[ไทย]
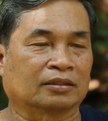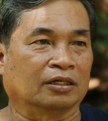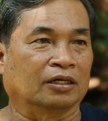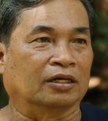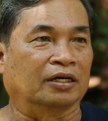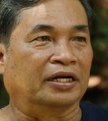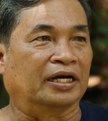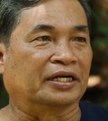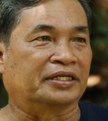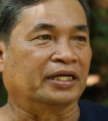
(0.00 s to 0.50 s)
ก็
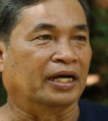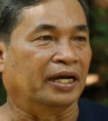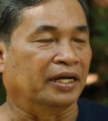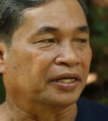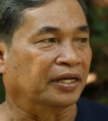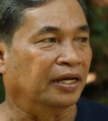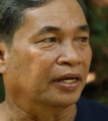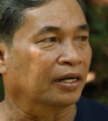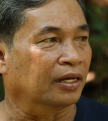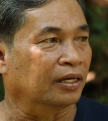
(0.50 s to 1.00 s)
เนื่องจากอ
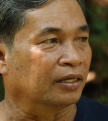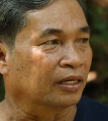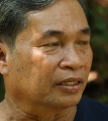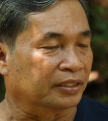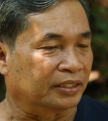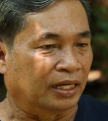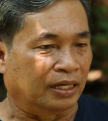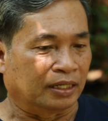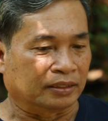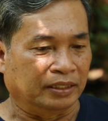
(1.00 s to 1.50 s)
ย่างนี้นะเนื่อง
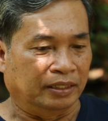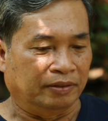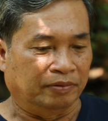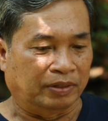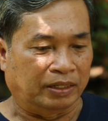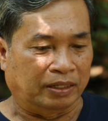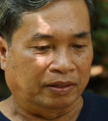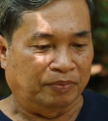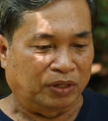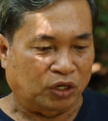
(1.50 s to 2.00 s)
จากที่
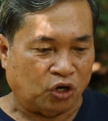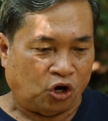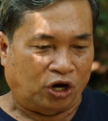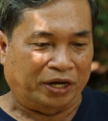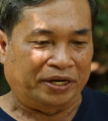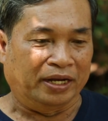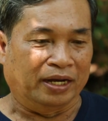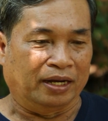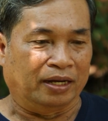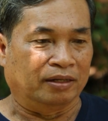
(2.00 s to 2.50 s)
ว่าเมื่อก่อ
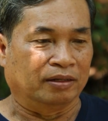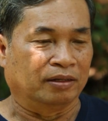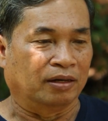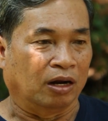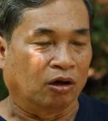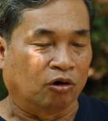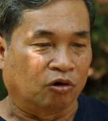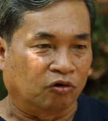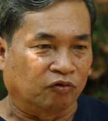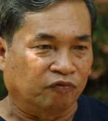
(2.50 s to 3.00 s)
นเนี่ย
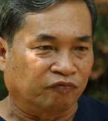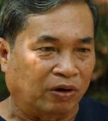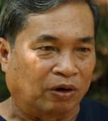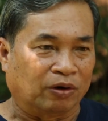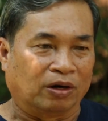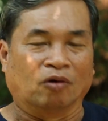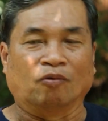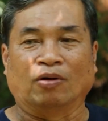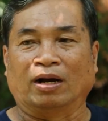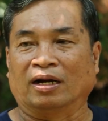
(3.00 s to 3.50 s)
เราเฝ้า
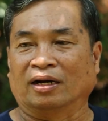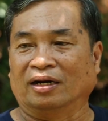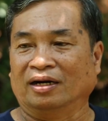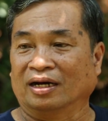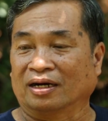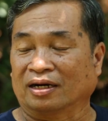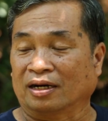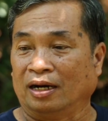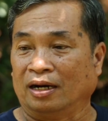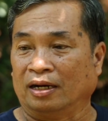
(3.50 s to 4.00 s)
ระวัง
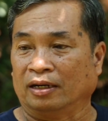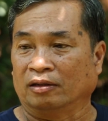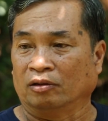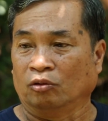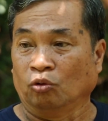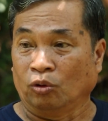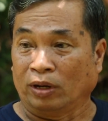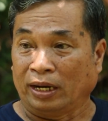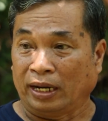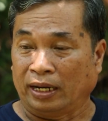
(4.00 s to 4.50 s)
เรื่องการ
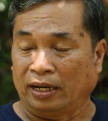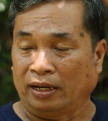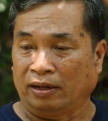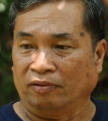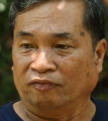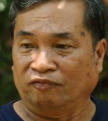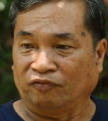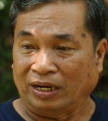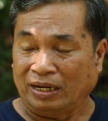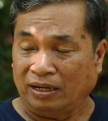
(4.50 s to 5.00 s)
ดูแล
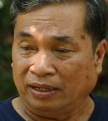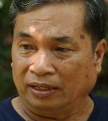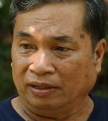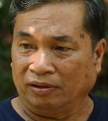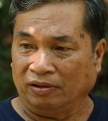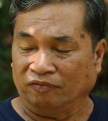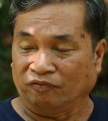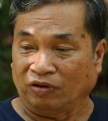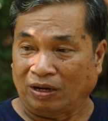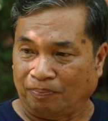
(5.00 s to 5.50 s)
ไฟ
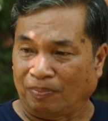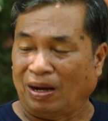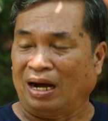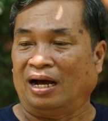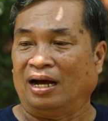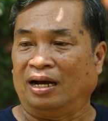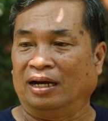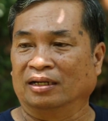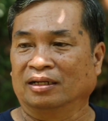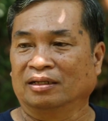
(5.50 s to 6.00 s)
ไฟป่า
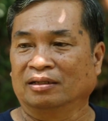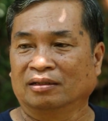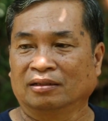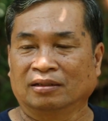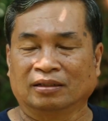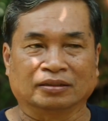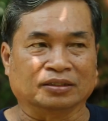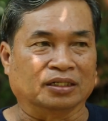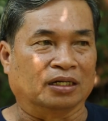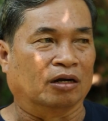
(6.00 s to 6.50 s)
ค่ะ
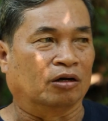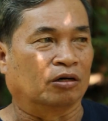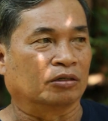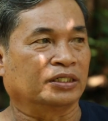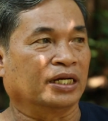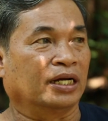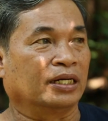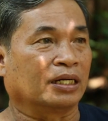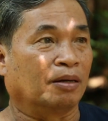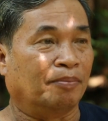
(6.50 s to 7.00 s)
ซึ่งเรา
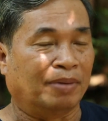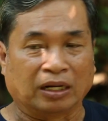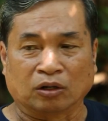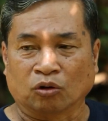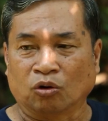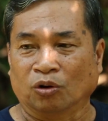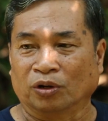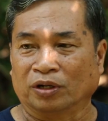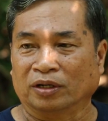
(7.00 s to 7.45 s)
ใช้กำลังค